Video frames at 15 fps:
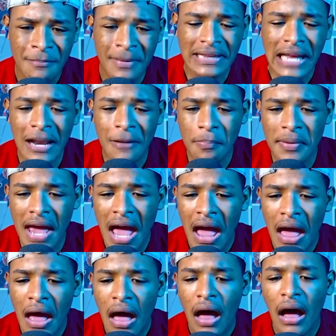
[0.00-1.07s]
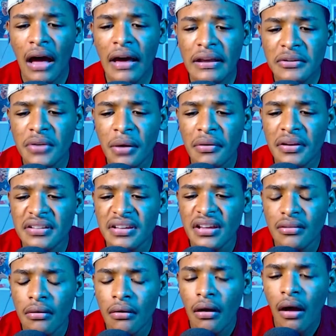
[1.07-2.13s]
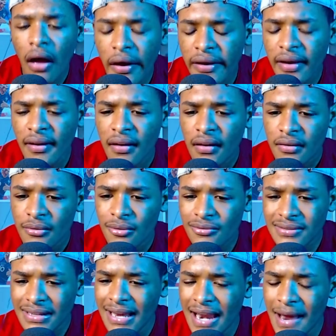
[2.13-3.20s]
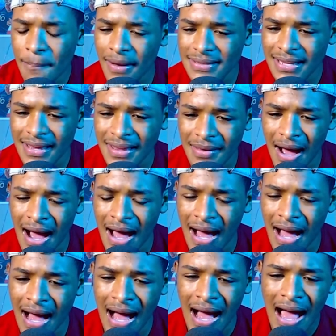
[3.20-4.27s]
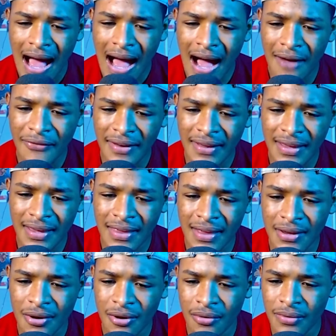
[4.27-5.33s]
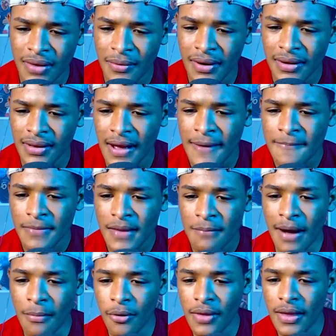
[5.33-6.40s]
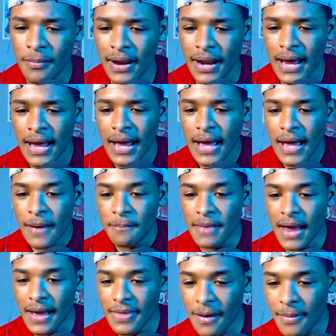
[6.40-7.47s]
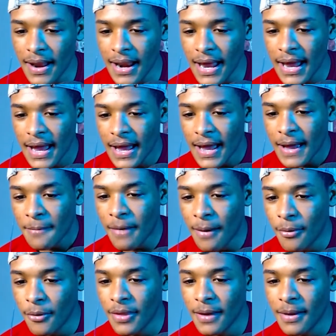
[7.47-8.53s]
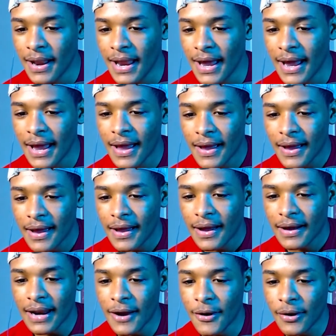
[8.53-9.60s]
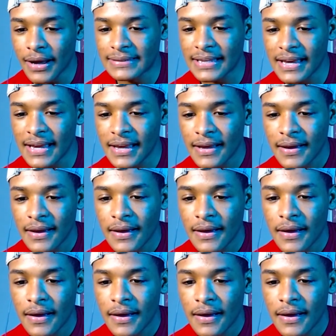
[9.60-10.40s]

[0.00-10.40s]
Mete el pie. Ay, suavecito. Ay, no sé qué le pasa a, a, Frenkie de Jong, de verdad. Vamos, de Dembélé. Bien, de Dembélé. Vamos, de Dembélé. Claro que sí.